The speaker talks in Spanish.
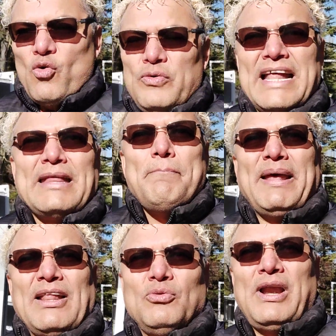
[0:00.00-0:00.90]
Una
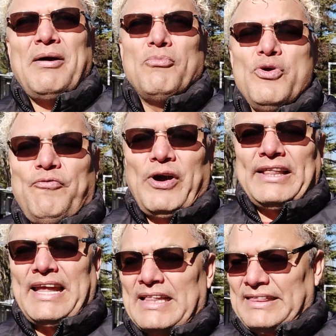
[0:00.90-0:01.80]
temperatura muy
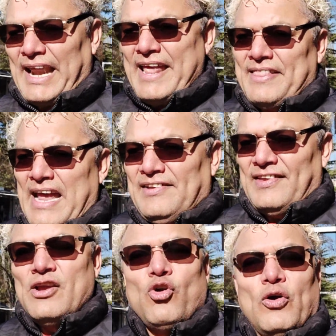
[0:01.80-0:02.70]
fuerte a
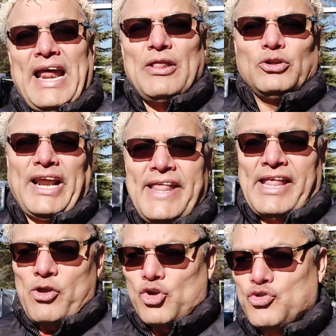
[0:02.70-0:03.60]
35 grados,
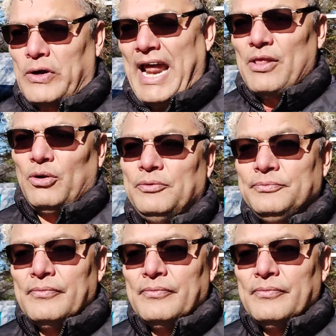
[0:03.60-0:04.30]
38 grados